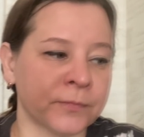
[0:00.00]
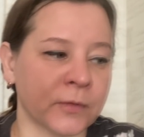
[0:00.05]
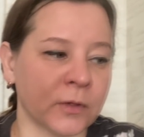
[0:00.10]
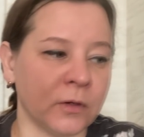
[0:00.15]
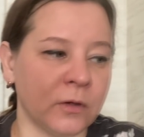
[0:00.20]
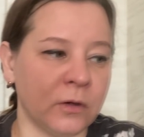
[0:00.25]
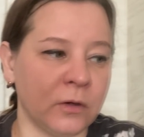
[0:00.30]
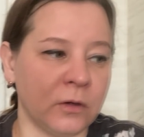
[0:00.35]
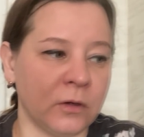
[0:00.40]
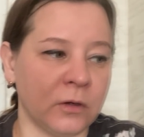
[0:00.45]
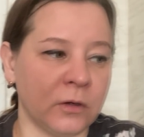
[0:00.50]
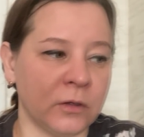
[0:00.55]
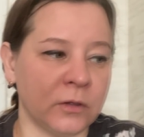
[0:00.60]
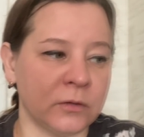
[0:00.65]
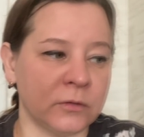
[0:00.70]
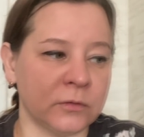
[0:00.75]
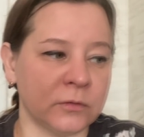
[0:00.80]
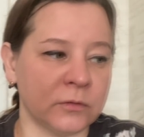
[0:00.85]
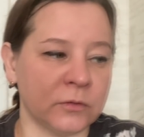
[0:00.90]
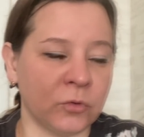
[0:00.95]

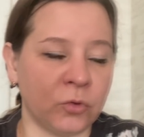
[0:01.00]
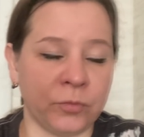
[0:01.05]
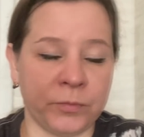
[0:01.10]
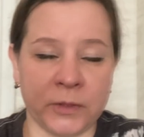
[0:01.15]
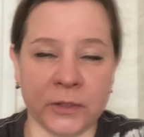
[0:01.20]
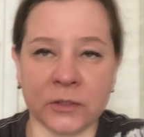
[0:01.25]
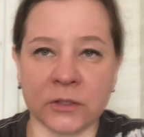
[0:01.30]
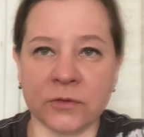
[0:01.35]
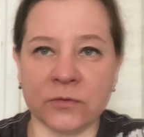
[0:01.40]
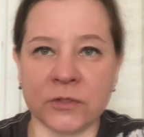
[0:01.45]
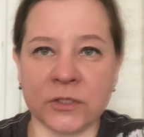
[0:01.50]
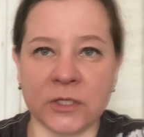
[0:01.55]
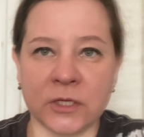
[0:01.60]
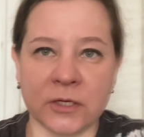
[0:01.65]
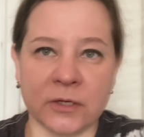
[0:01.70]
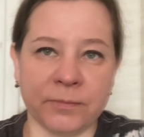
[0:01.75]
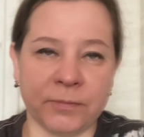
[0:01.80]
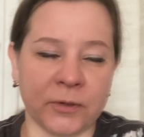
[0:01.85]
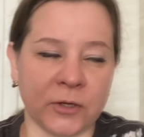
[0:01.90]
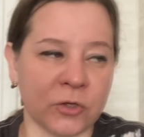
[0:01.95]
а, документы
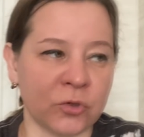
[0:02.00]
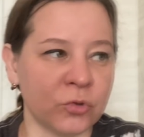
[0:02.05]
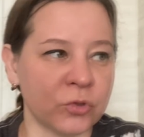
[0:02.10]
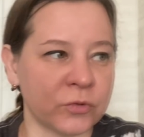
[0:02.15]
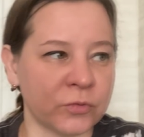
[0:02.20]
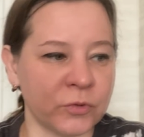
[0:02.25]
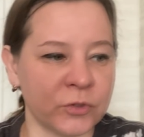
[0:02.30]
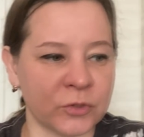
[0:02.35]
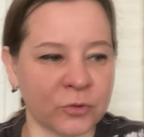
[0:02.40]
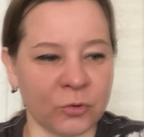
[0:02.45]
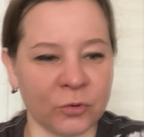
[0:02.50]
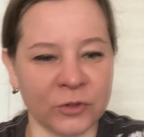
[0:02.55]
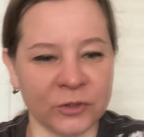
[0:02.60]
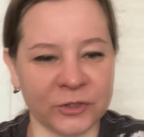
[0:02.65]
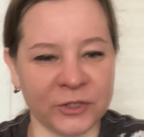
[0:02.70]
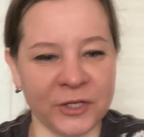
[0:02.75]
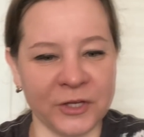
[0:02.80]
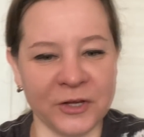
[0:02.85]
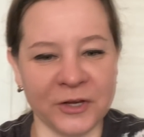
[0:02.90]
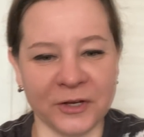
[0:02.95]
все, покажу свой
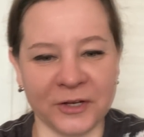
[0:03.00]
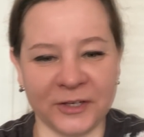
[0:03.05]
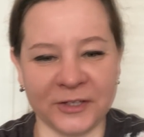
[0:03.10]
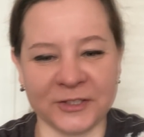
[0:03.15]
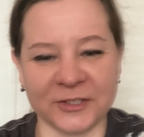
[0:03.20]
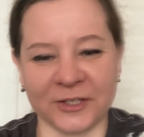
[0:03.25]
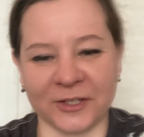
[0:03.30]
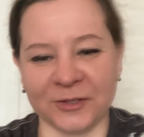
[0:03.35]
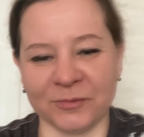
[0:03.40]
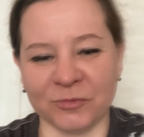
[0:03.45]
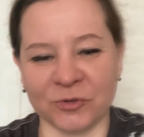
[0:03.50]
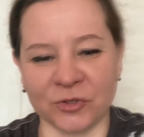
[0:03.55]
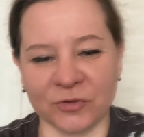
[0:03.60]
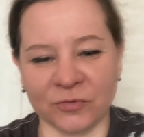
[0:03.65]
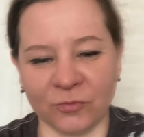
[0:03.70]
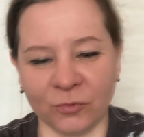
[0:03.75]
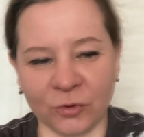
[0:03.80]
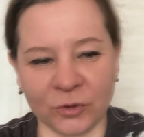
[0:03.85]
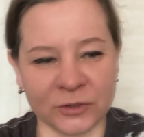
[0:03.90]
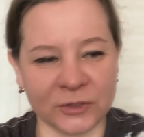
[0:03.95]
сколотый к Александру
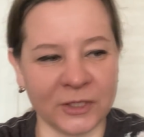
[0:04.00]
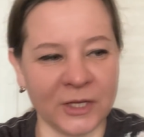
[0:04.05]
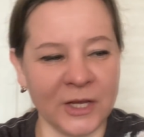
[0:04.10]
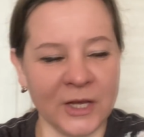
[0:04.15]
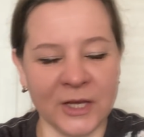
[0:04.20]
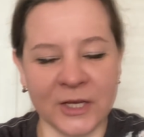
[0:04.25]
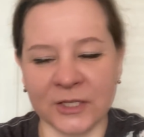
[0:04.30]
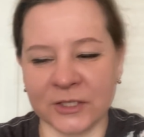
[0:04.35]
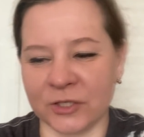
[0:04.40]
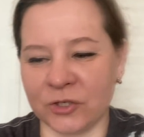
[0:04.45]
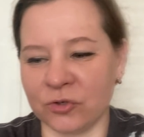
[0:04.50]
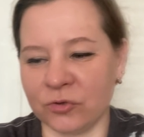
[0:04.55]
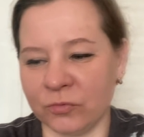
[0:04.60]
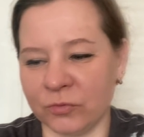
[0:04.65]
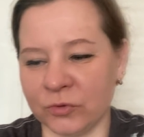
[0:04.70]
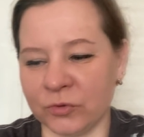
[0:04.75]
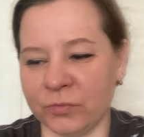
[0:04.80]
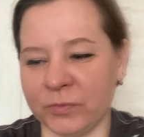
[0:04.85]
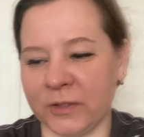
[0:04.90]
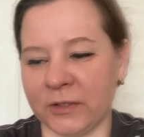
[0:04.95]
живот,
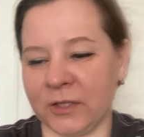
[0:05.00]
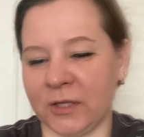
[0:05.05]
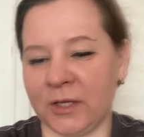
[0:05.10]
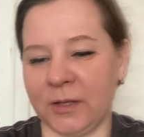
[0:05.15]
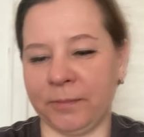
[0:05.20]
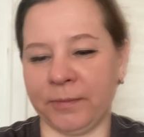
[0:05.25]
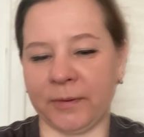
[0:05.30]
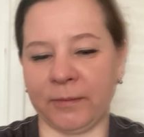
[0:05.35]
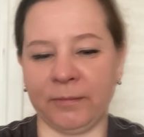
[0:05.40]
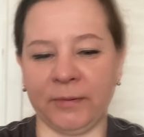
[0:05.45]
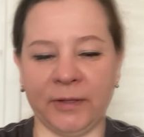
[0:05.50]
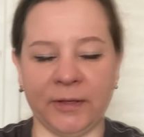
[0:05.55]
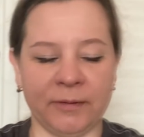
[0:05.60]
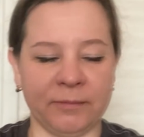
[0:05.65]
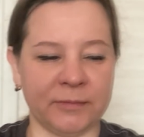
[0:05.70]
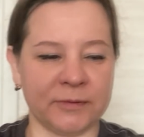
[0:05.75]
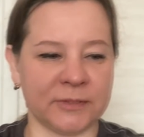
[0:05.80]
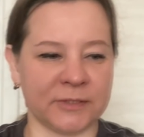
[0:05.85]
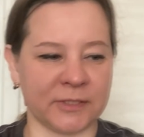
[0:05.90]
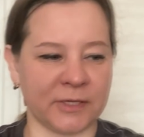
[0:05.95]
покажу, что у меня такие
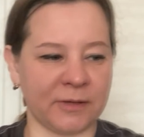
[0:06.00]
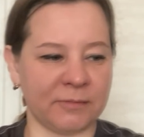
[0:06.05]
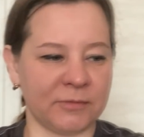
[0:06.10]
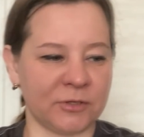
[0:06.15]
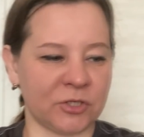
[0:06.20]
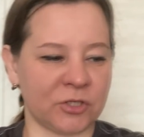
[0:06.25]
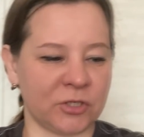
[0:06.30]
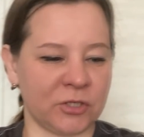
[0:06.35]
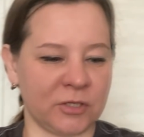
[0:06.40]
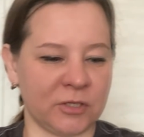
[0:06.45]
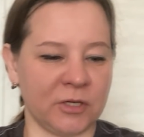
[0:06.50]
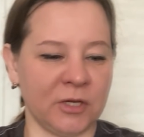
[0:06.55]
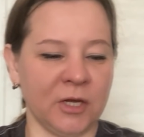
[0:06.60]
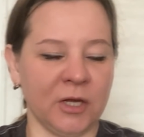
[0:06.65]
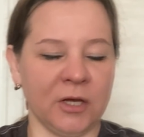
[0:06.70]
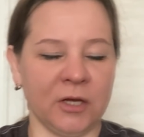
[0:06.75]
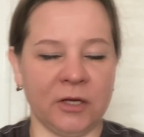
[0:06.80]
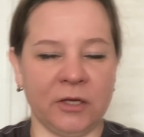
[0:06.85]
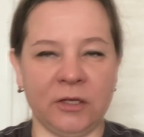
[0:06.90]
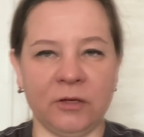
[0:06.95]
проблемы, замершие,
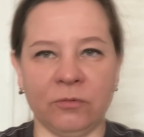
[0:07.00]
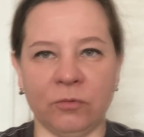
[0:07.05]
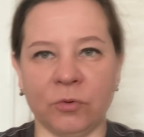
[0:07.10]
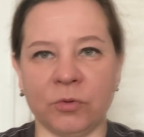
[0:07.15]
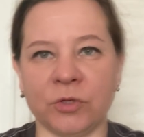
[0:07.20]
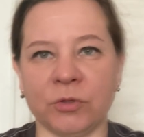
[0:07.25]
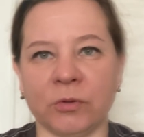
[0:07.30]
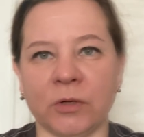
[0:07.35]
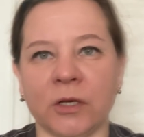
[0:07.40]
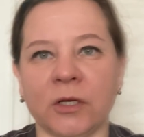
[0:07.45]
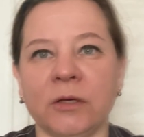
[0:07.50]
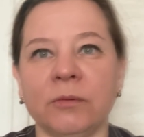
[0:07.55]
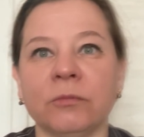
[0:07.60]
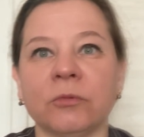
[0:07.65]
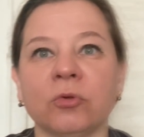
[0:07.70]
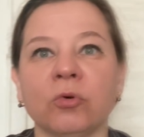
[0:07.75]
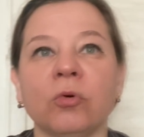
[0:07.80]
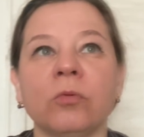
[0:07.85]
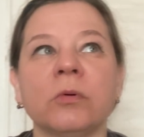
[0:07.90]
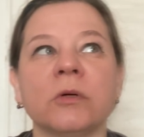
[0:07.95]
и, в общем,
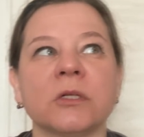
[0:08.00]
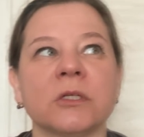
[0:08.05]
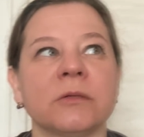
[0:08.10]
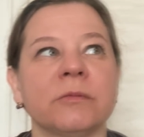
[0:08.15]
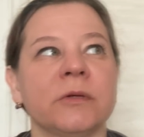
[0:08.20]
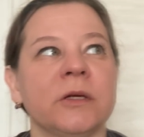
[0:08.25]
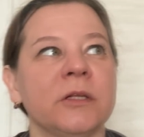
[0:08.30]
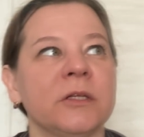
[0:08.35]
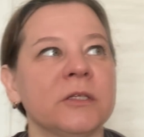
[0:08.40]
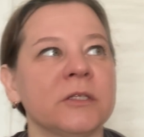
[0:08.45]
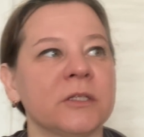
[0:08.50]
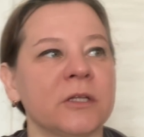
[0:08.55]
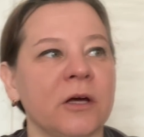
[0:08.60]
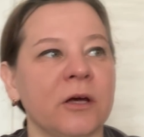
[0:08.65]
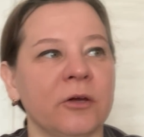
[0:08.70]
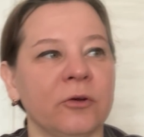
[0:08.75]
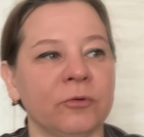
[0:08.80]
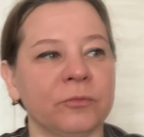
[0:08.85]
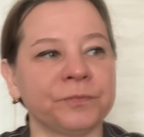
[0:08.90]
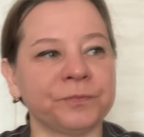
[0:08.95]
каким-то образом, я не
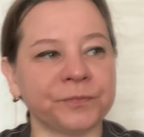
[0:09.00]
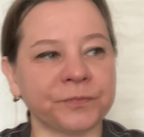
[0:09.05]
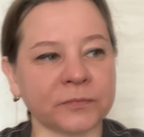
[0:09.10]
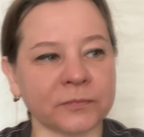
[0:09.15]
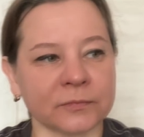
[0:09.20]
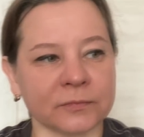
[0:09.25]
знаю,